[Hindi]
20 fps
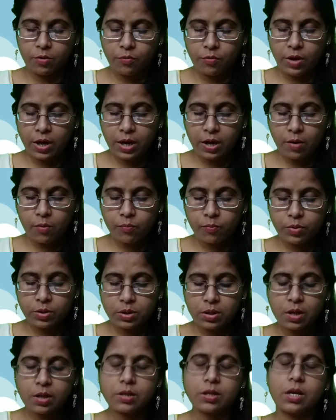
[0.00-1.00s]
वेकअप विद
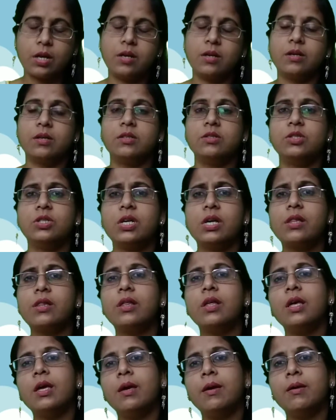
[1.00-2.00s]
द सन
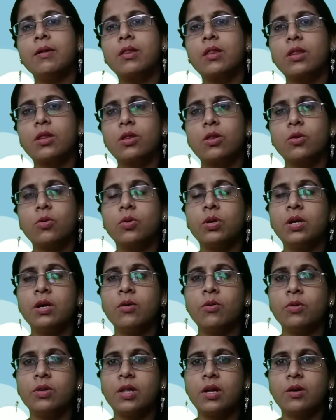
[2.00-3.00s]
जैसे ही सूर्य
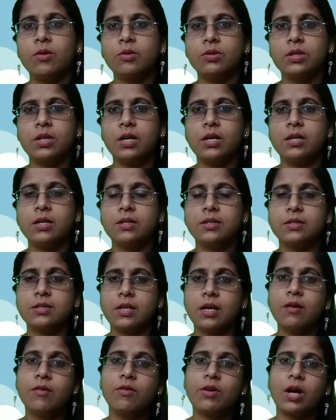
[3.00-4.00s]
उदय होता है
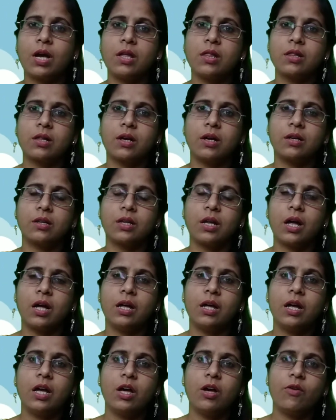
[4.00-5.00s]
सनराइज करता
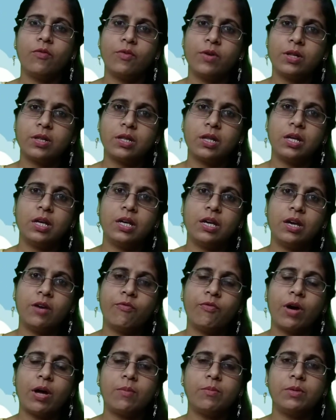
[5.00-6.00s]
है वैसे ही ये
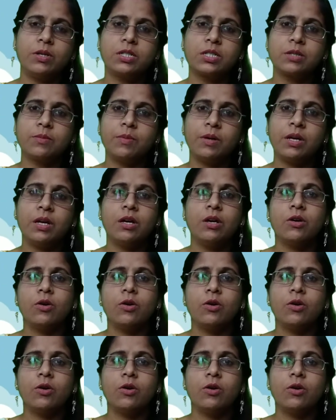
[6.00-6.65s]
फार्मर्स भी